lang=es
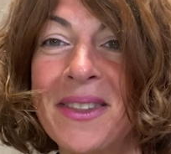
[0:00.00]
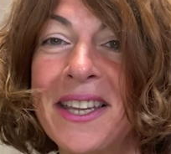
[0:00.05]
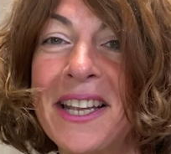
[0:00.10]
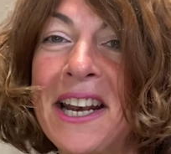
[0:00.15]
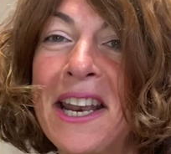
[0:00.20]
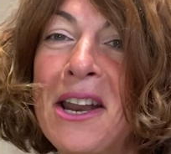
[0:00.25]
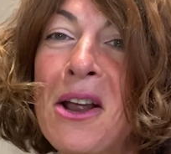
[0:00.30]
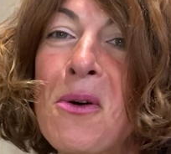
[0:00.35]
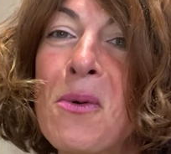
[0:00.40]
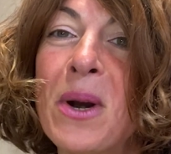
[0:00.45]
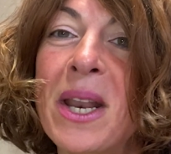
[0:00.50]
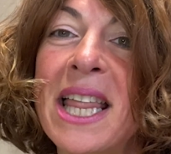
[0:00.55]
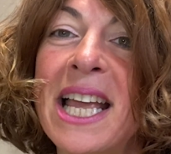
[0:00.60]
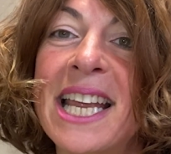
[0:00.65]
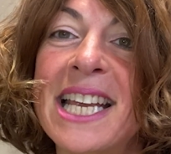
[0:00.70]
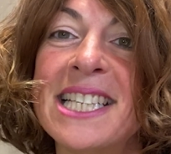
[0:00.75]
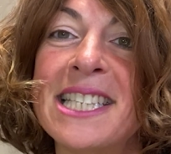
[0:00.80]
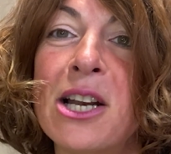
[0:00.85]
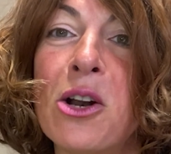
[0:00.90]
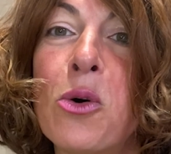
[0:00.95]
Recuerda que
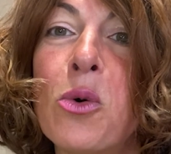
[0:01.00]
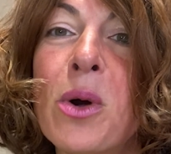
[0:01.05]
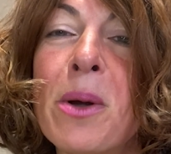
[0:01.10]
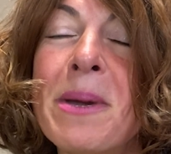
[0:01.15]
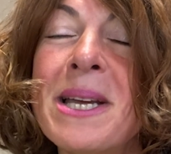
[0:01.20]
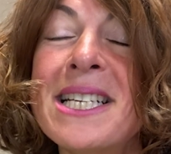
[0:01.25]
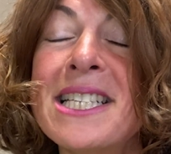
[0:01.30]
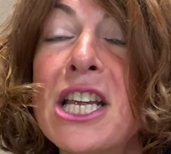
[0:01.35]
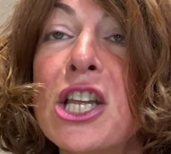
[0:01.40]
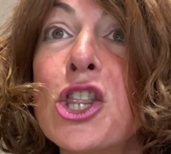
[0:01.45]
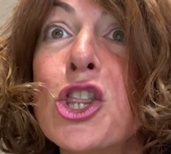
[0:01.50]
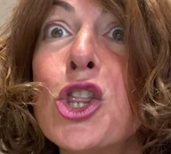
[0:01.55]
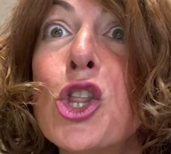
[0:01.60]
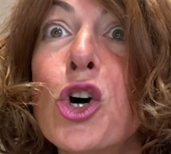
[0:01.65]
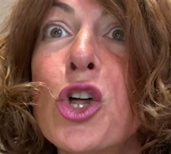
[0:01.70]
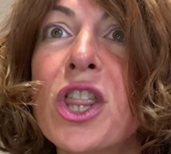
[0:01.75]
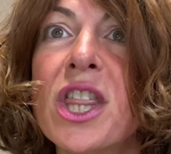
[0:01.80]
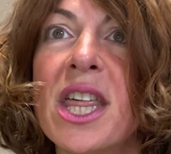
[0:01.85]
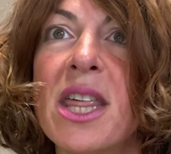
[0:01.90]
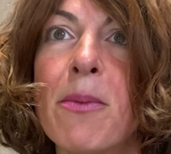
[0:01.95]
es el jueves
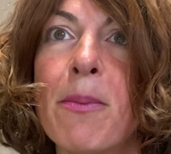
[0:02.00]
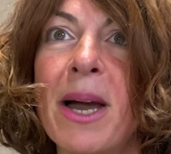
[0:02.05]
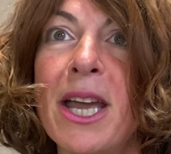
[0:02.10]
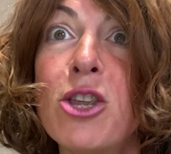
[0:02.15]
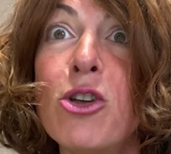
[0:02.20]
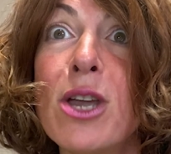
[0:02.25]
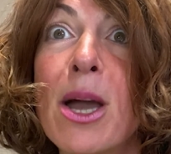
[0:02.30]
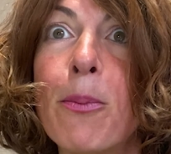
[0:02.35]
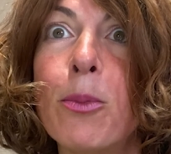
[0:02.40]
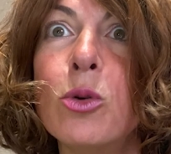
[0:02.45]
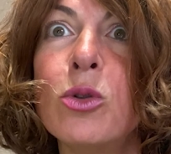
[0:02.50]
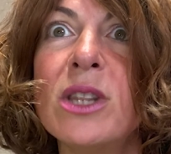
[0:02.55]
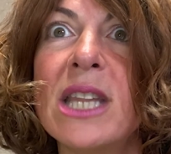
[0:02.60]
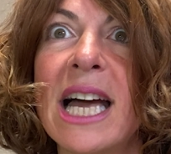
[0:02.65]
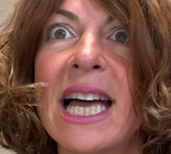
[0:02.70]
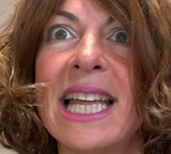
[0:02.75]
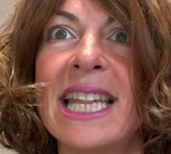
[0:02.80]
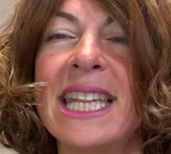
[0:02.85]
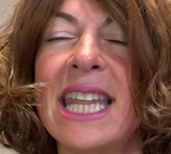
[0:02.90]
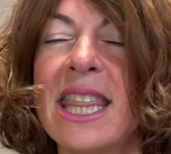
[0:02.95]
12 de mayo y apunta
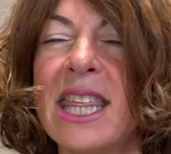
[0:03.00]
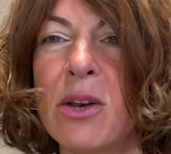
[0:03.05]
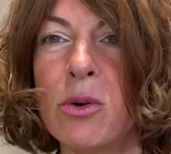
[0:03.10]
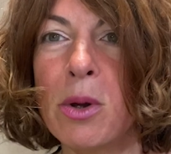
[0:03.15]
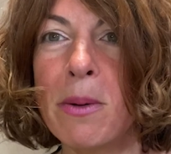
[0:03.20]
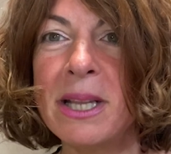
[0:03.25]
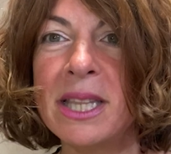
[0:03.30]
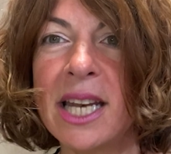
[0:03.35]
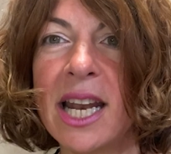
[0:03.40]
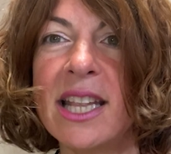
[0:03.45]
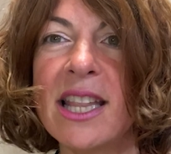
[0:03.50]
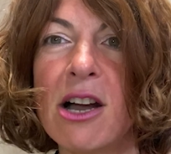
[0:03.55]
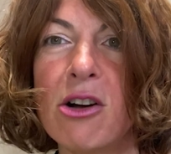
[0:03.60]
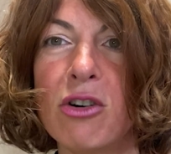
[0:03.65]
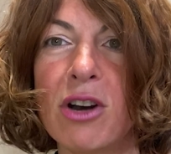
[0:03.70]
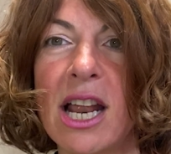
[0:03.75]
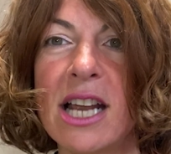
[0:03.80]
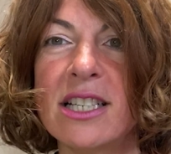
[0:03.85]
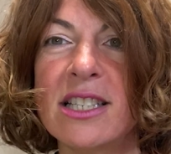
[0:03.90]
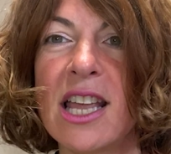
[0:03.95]
19.30
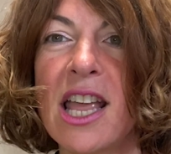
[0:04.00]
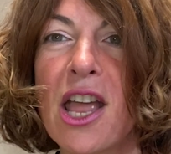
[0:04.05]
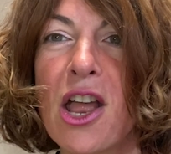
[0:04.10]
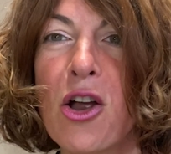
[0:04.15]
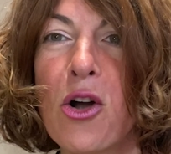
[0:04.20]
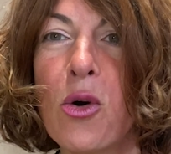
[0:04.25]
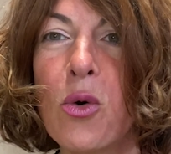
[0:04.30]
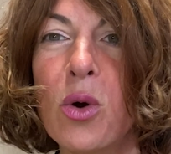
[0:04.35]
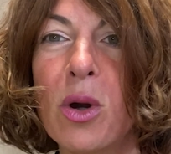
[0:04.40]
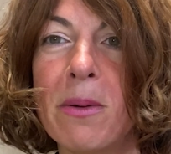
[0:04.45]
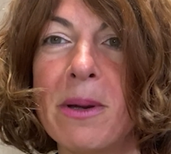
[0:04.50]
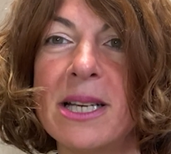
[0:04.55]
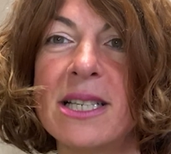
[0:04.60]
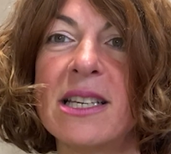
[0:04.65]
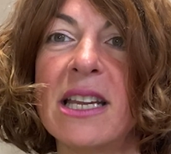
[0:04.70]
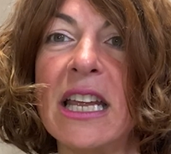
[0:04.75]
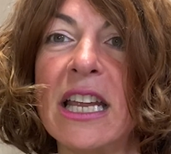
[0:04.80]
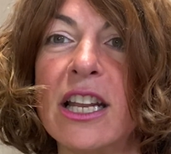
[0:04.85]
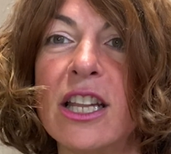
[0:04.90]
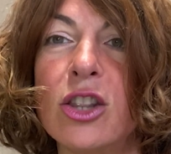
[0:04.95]
horas. Jueves
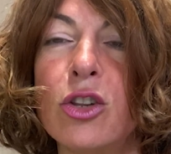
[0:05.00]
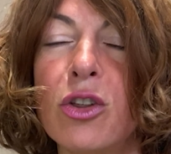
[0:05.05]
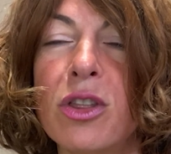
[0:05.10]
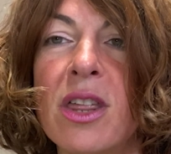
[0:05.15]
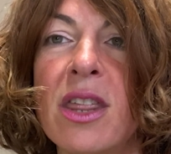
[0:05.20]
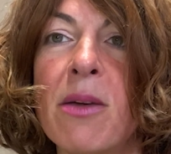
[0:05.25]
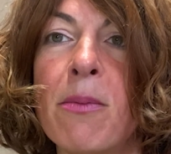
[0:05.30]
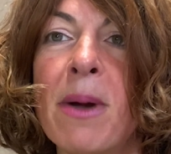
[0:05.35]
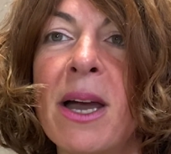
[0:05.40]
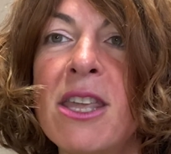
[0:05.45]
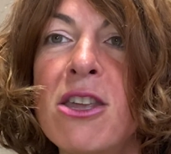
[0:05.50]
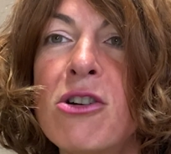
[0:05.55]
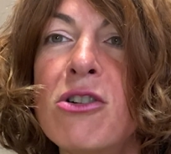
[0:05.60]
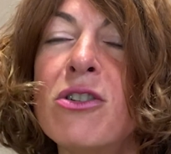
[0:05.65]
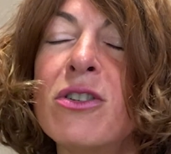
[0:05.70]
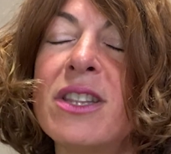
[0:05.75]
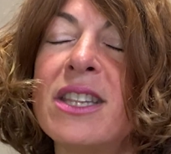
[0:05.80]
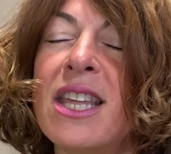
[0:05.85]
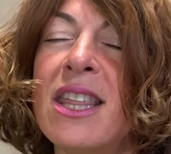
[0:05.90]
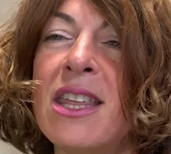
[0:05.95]
12 de mayo,
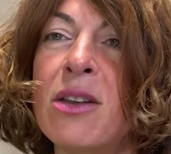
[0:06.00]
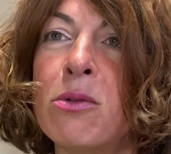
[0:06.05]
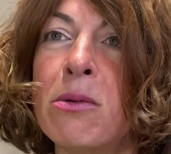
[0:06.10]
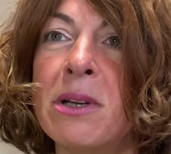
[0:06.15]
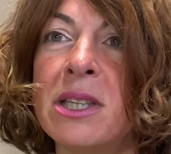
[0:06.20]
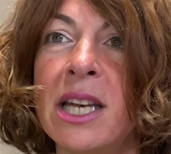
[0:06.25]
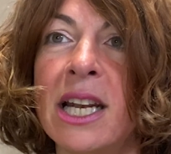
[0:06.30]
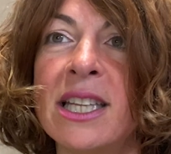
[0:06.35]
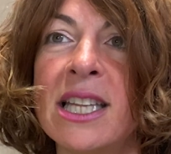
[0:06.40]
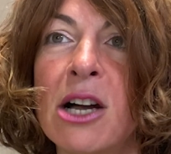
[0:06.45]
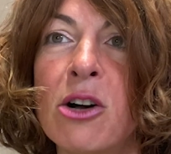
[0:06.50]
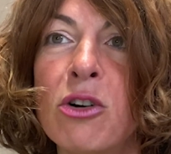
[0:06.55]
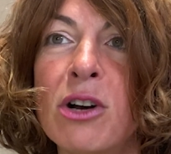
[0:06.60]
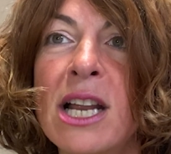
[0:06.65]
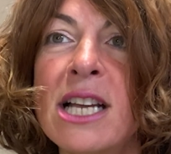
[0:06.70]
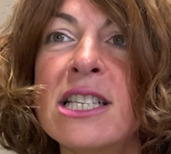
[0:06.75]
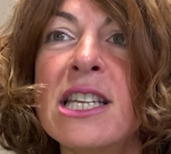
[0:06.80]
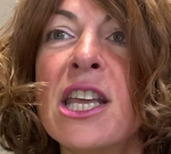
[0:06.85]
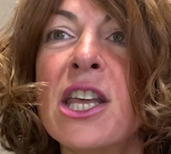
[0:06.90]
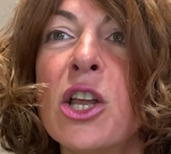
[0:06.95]
19.30
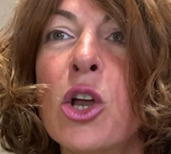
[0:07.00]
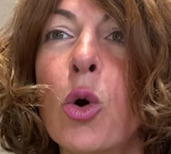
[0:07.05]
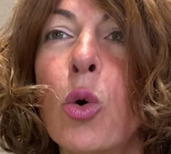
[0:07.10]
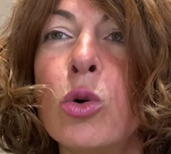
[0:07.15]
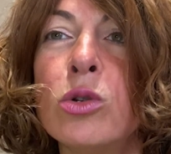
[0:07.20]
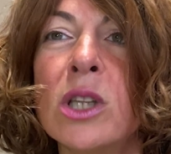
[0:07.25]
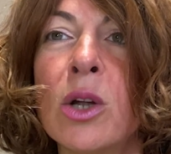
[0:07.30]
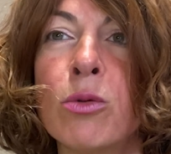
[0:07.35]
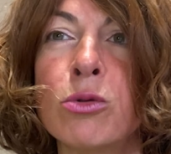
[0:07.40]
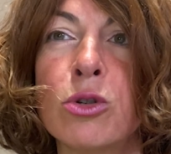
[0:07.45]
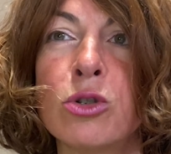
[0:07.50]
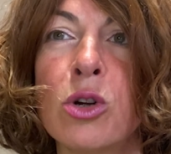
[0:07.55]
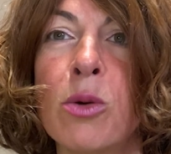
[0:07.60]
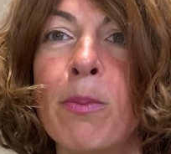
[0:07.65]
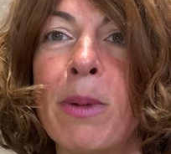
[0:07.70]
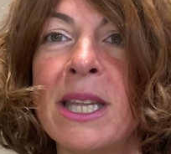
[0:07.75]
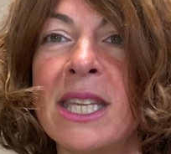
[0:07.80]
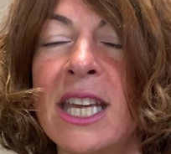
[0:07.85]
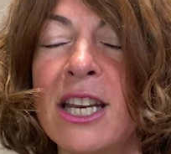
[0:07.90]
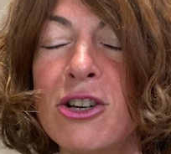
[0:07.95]
horas, junto a nuestros
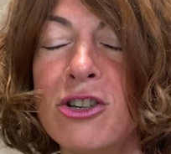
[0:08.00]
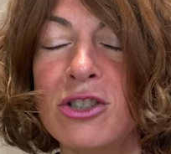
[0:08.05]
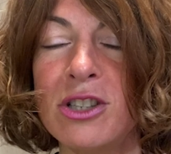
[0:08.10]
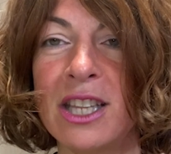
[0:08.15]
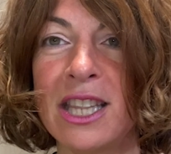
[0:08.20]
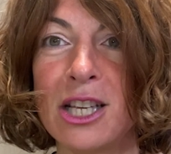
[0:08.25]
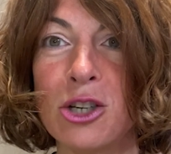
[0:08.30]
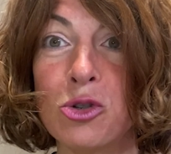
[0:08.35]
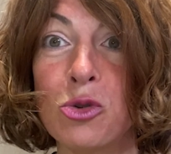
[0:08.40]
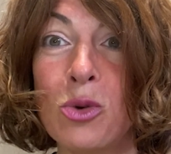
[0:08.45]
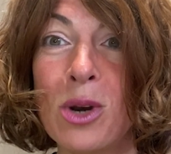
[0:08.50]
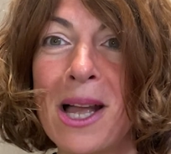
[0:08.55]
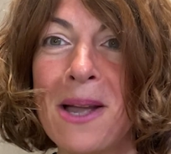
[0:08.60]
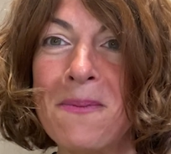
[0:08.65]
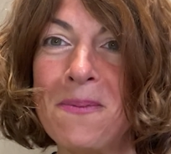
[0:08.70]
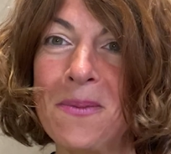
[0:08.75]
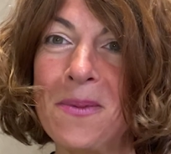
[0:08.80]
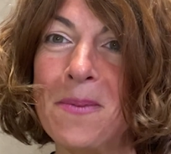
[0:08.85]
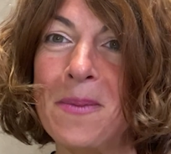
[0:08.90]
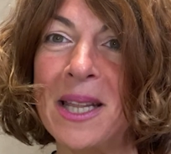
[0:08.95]
compañeros de Sura
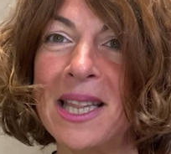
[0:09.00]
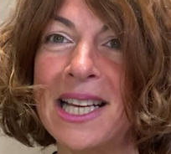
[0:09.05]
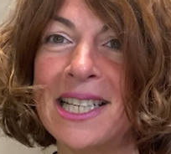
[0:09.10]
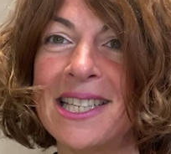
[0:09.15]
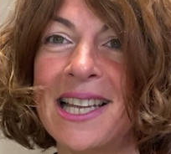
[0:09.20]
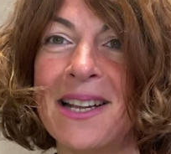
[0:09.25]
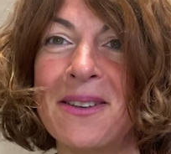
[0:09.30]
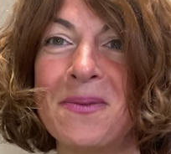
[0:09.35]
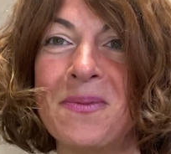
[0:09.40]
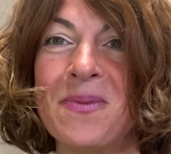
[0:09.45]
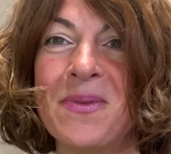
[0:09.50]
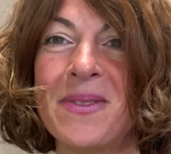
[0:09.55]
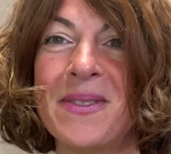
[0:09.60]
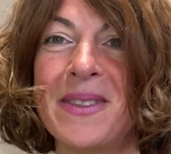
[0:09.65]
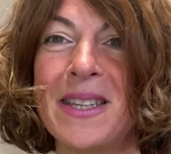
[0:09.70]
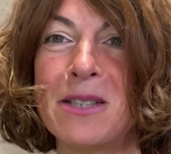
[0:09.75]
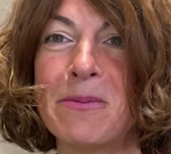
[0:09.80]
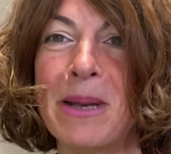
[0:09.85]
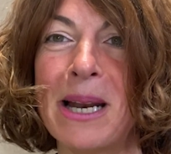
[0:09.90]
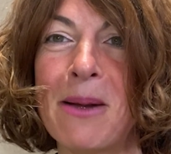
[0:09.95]
Vitasan. Te
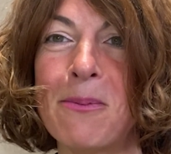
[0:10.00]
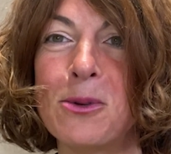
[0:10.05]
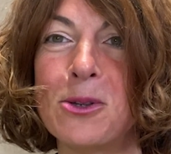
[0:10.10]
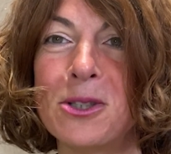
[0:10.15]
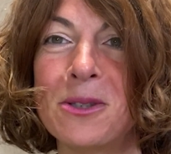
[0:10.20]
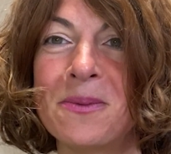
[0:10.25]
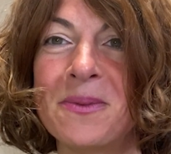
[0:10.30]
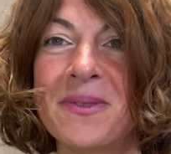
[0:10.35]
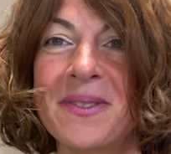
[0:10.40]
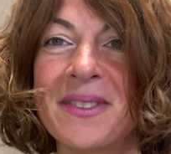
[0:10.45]
esperamos.